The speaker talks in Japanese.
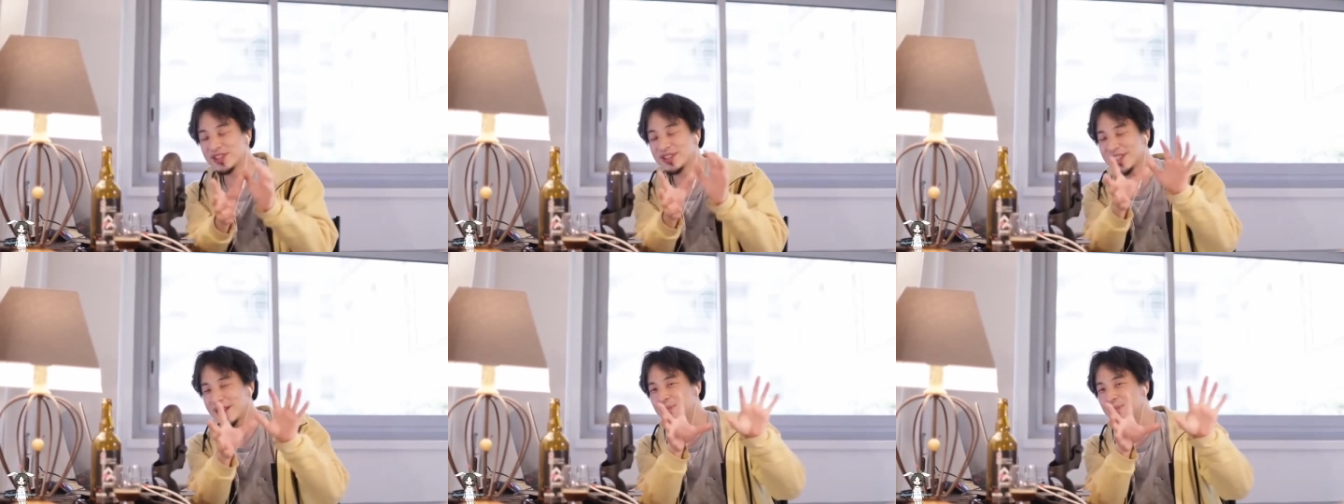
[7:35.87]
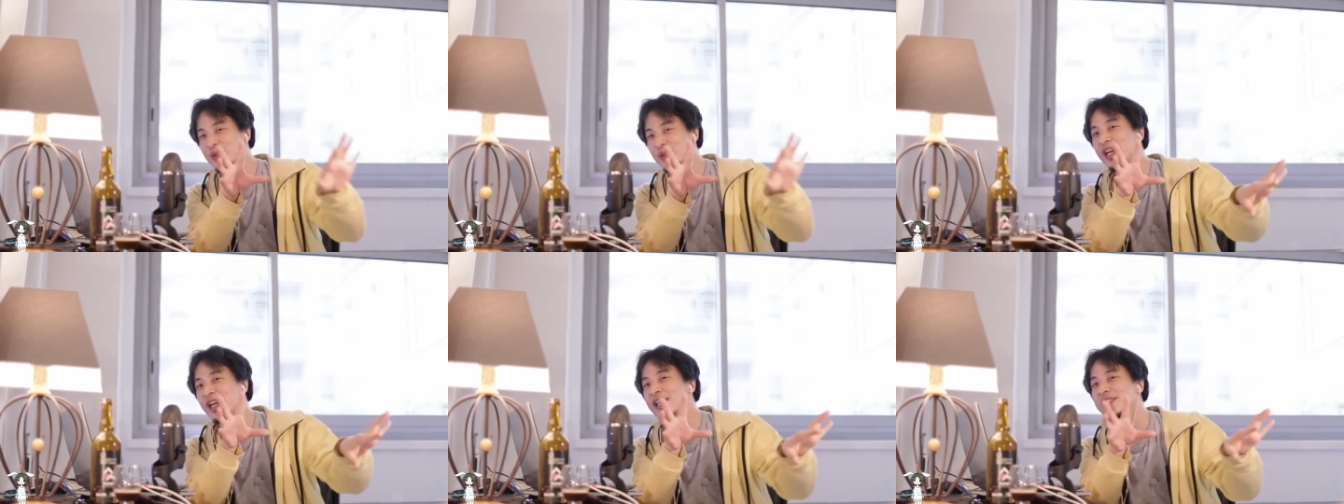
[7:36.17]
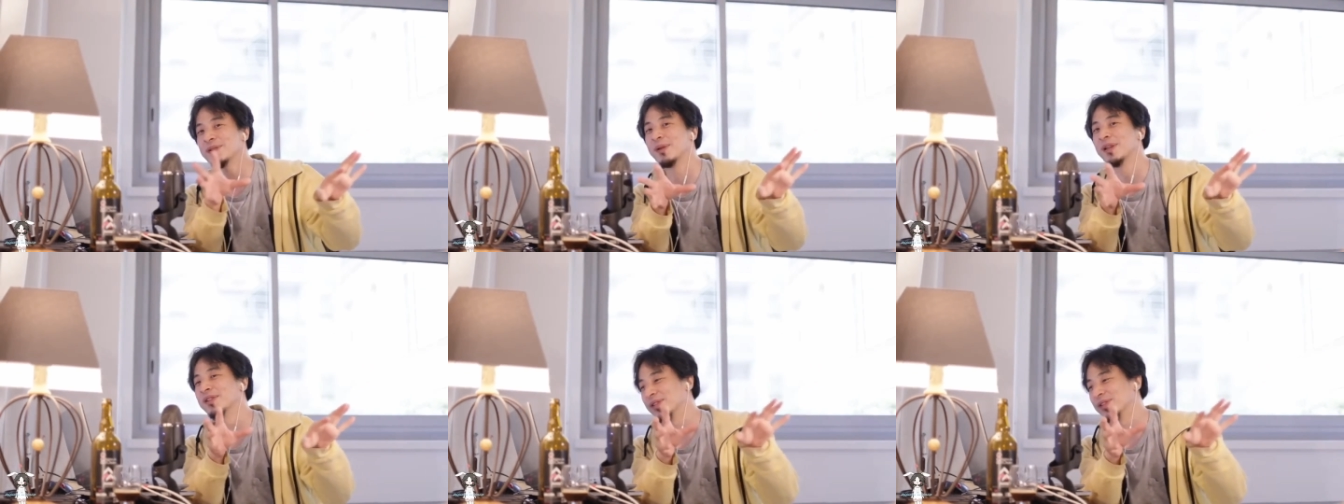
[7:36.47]
然モテ始
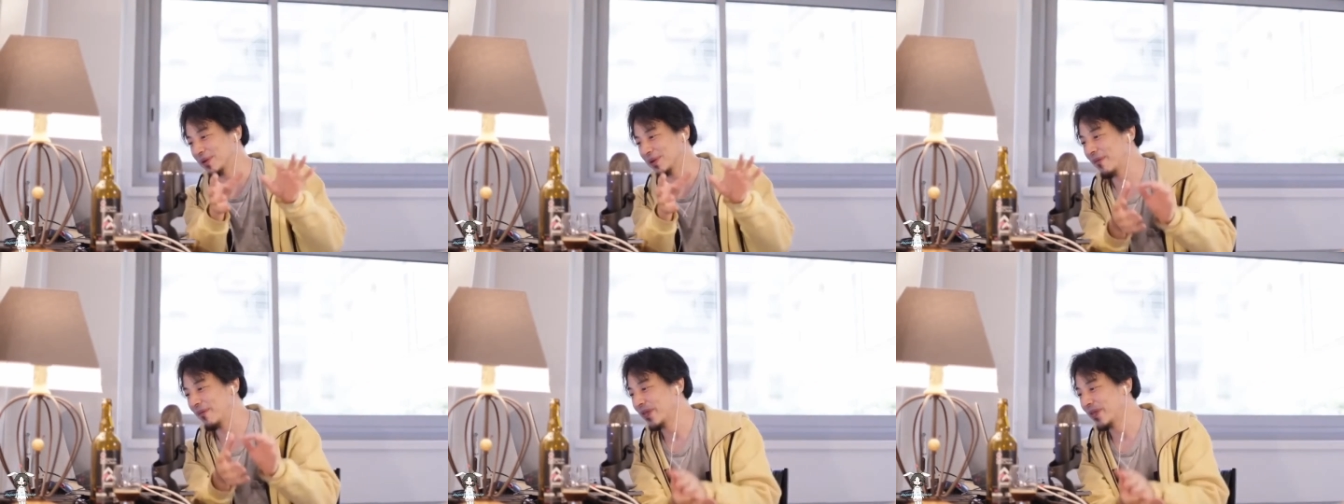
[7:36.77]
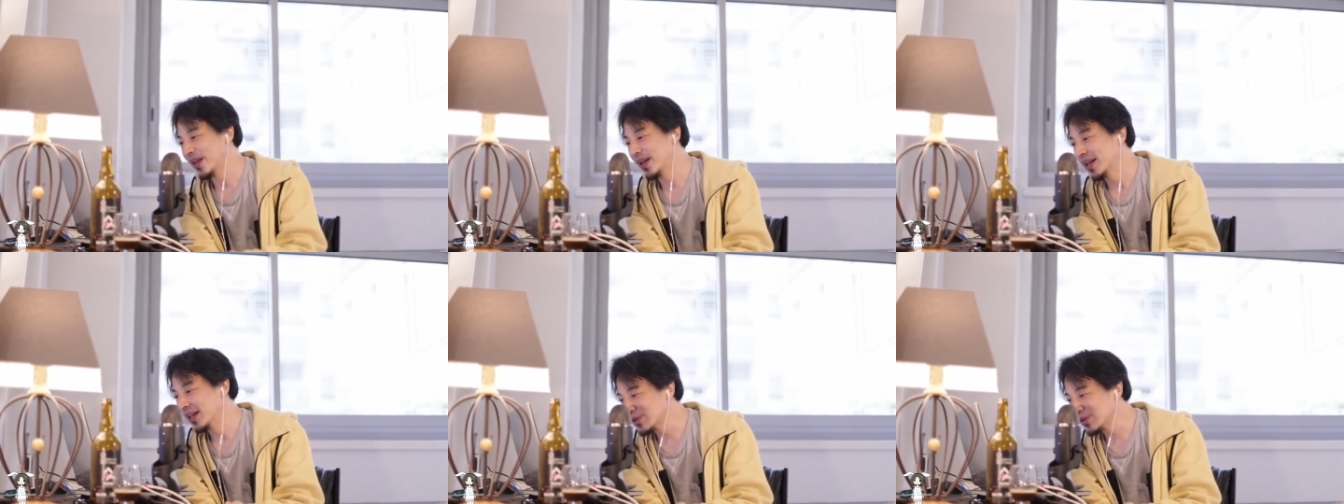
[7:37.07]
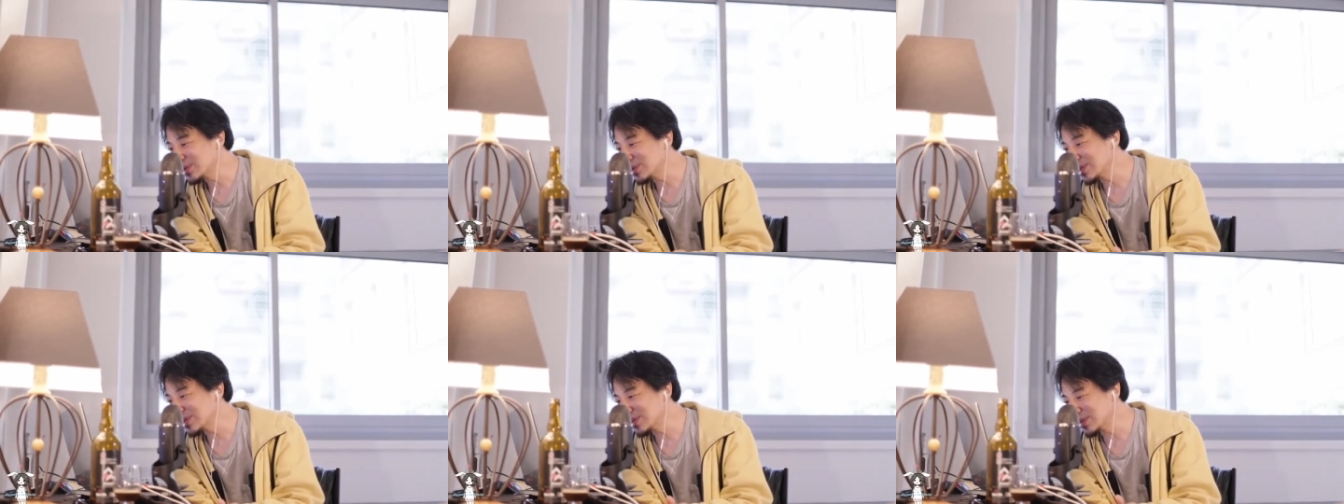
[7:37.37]
めるんですよ。そ
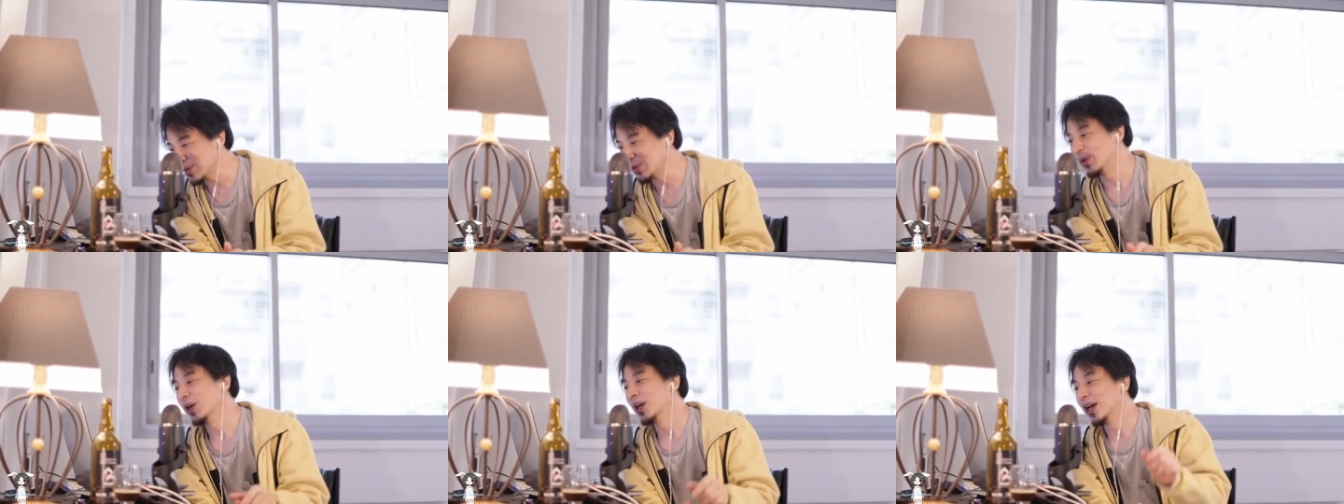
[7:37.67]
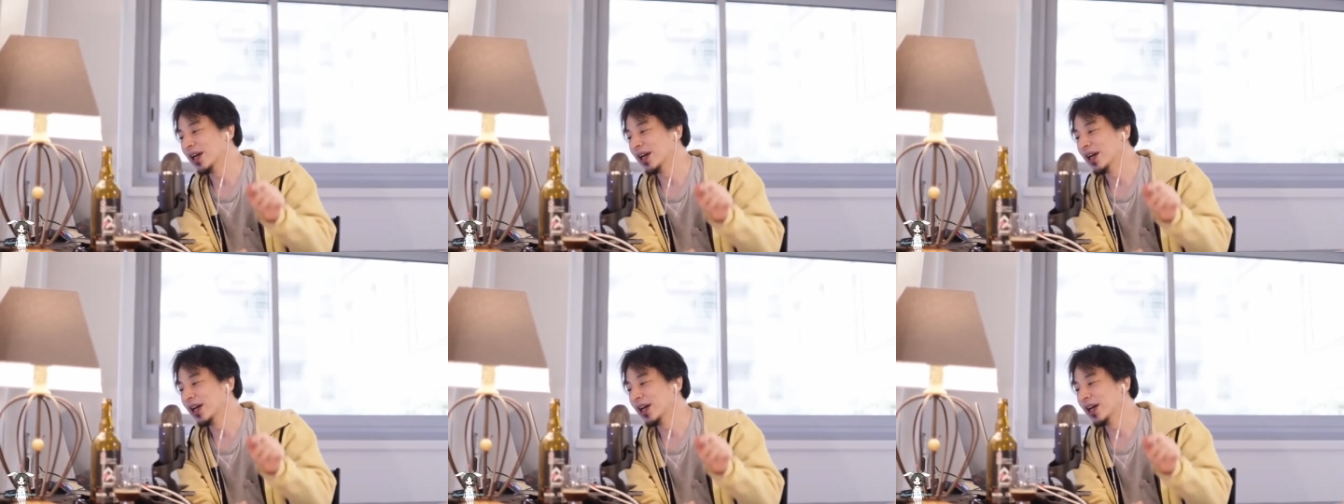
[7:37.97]
うすると、